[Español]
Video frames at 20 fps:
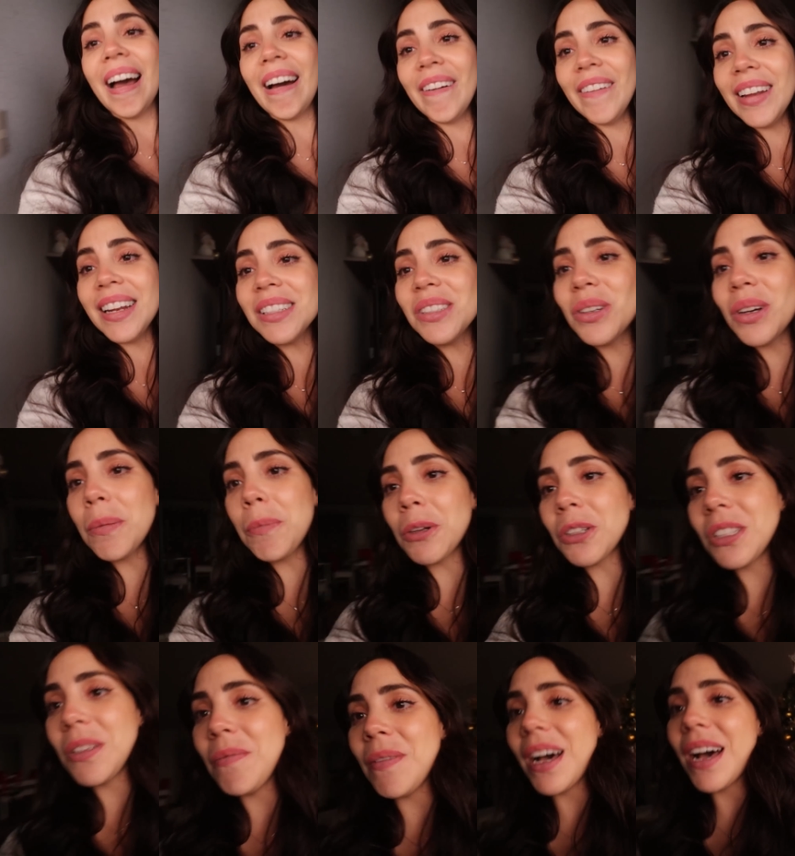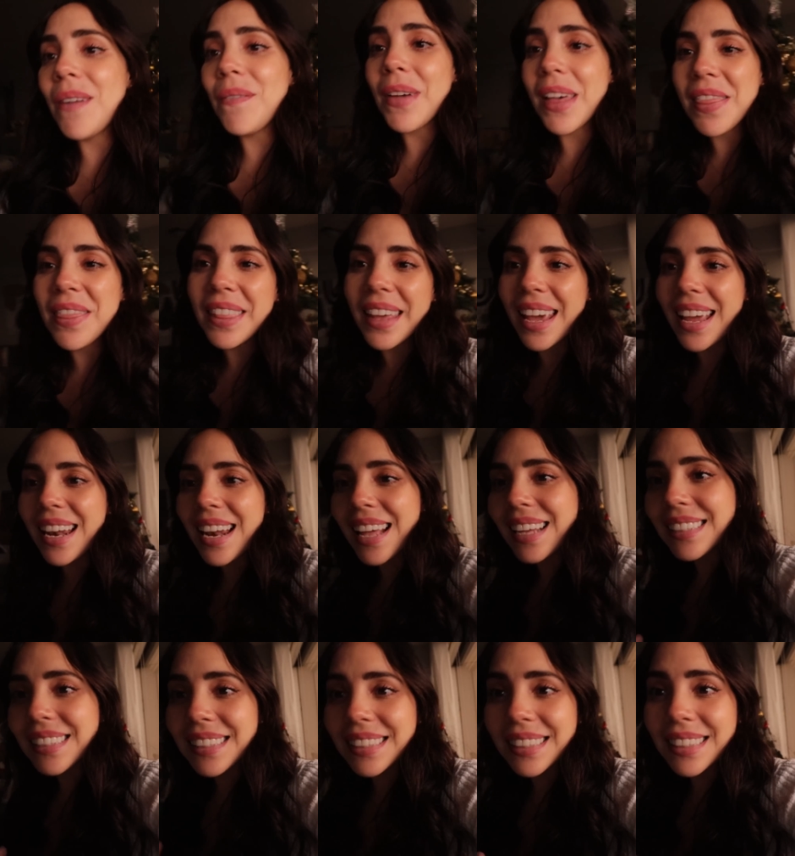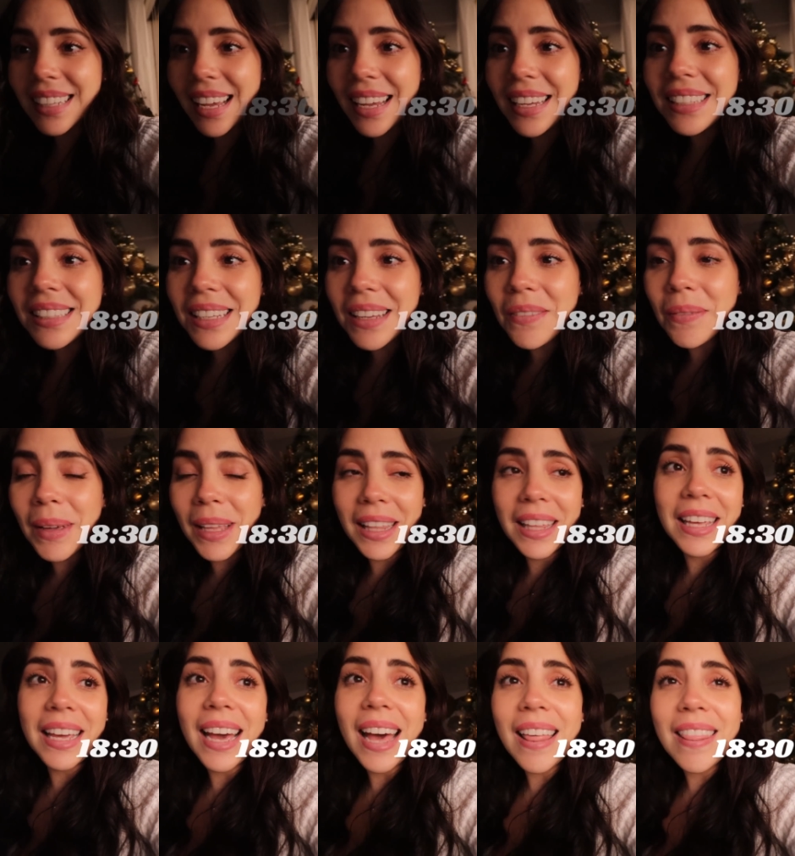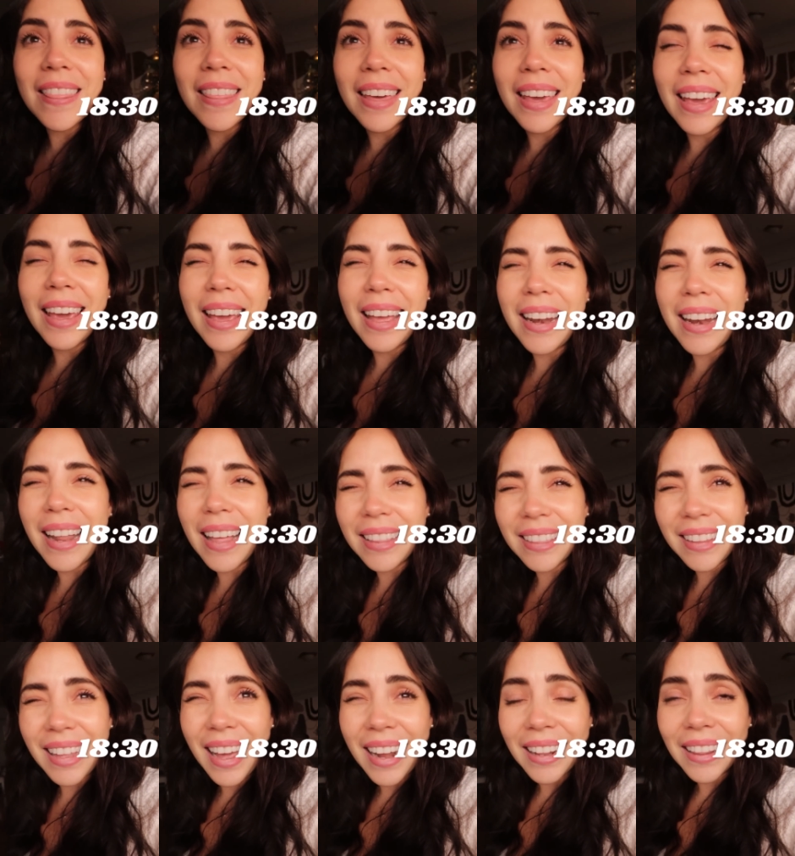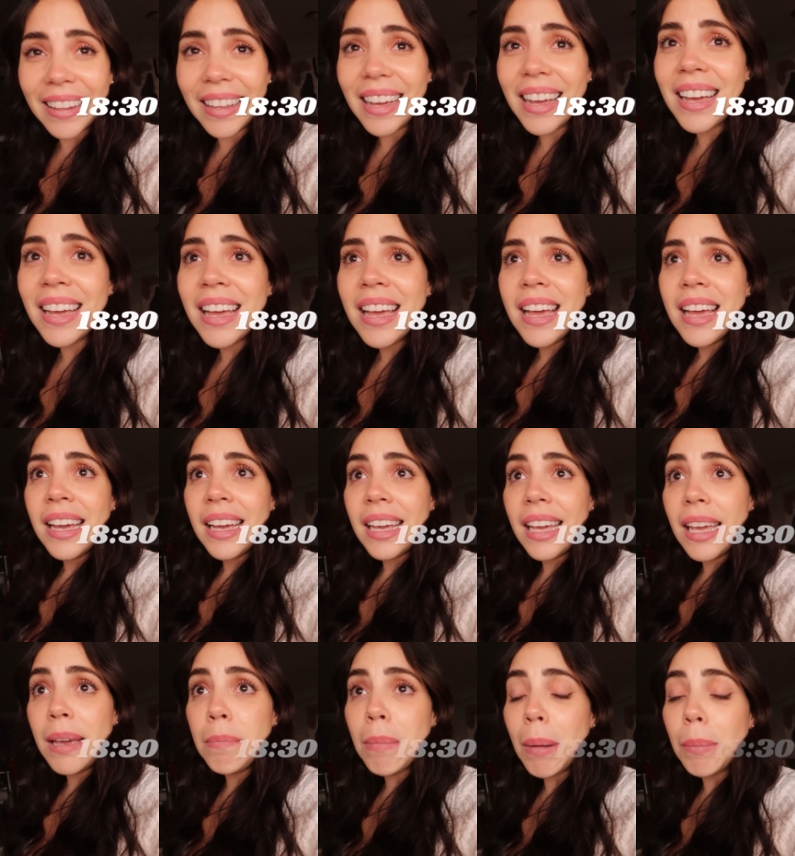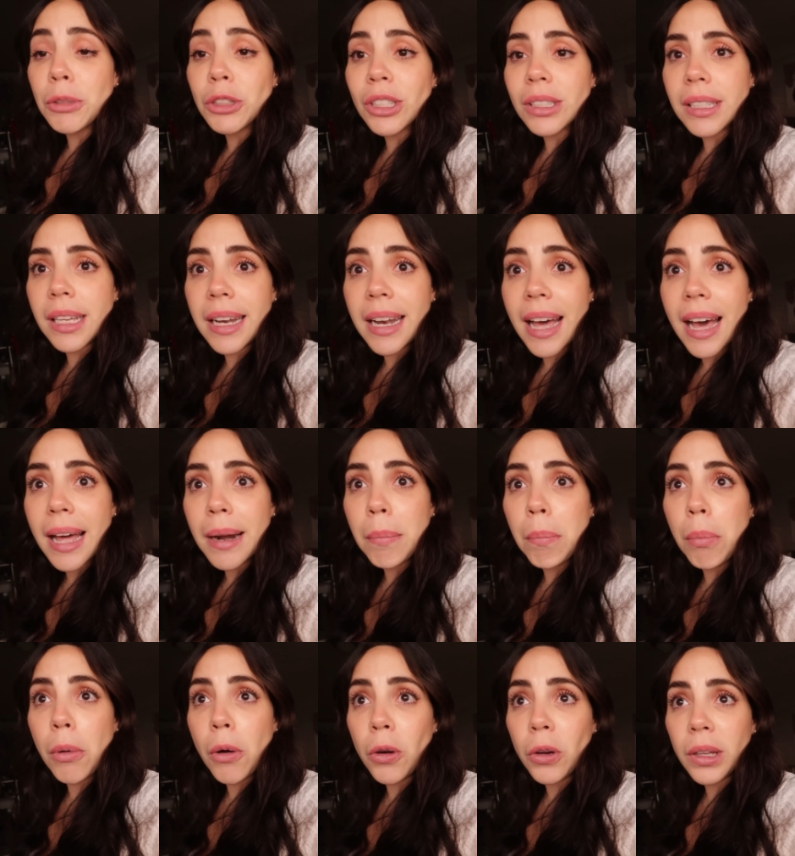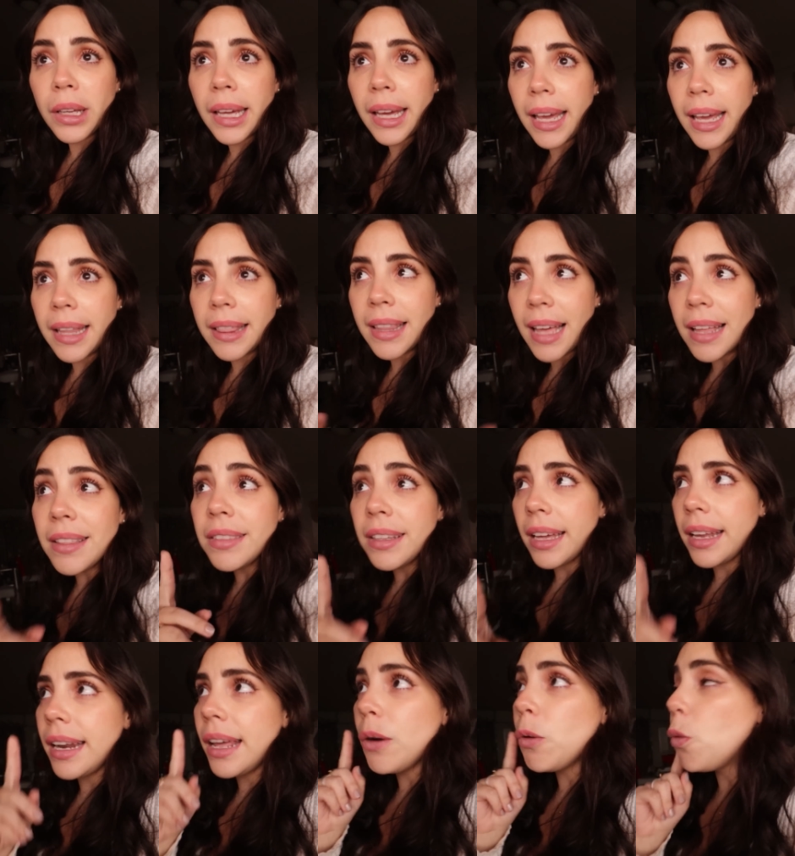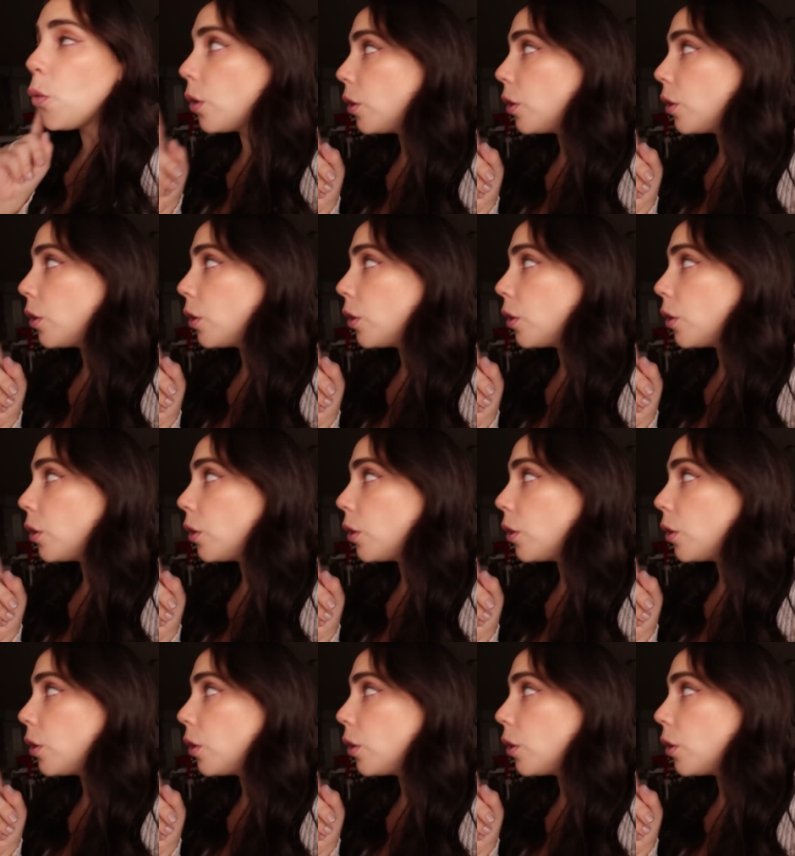Ahora son aproximadamente las 6 y media de la tarde y vamos a cenar porque Dan tiene un